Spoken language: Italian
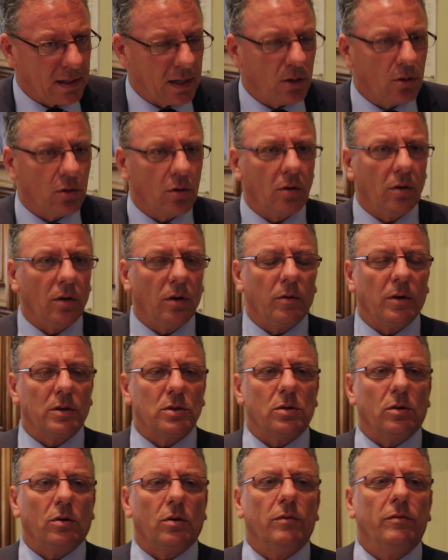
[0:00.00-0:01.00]
è detto in
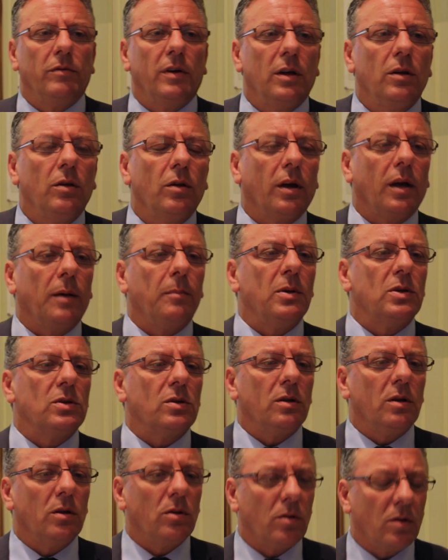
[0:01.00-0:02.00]
questo convegno che
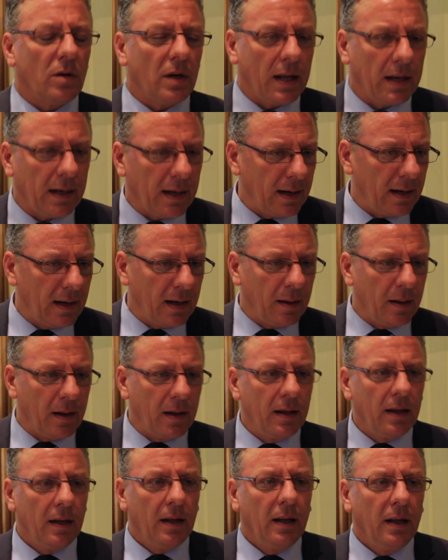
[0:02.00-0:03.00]
bisogna tornare alla,
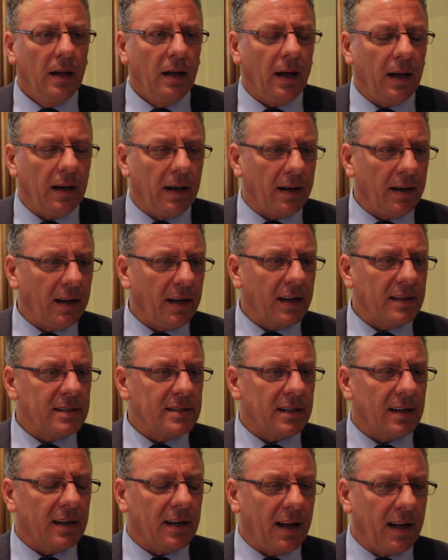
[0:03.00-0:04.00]
alla
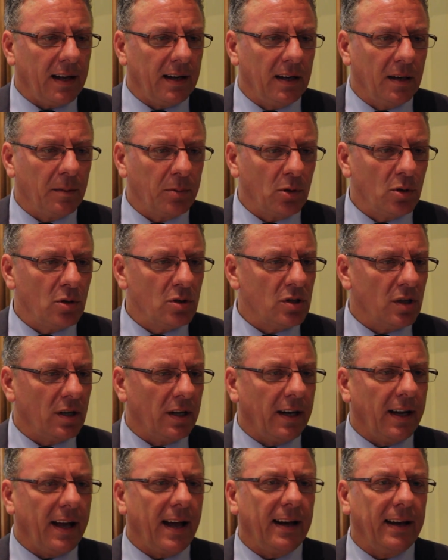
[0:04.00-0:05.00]
ricchezza reale, alla produzione
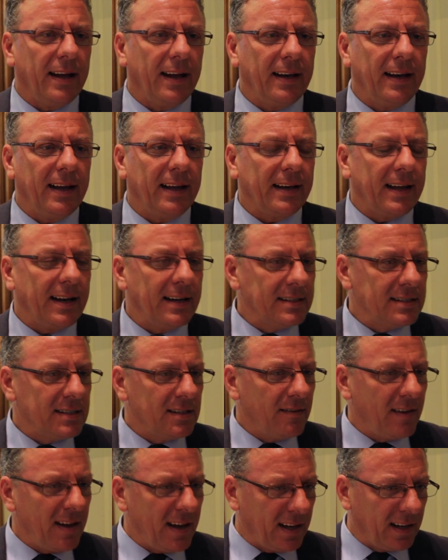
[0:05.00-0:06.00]
reale, alle
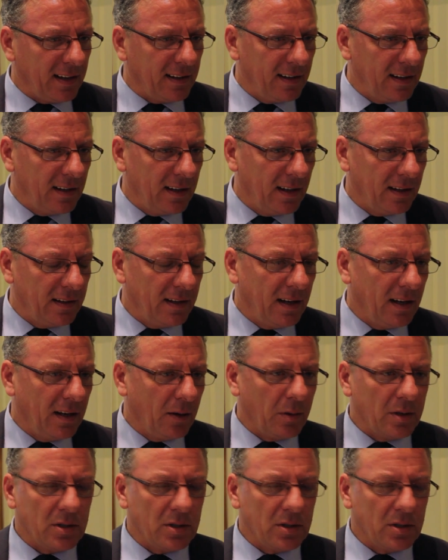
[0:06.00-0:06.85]
analisi vere del, delle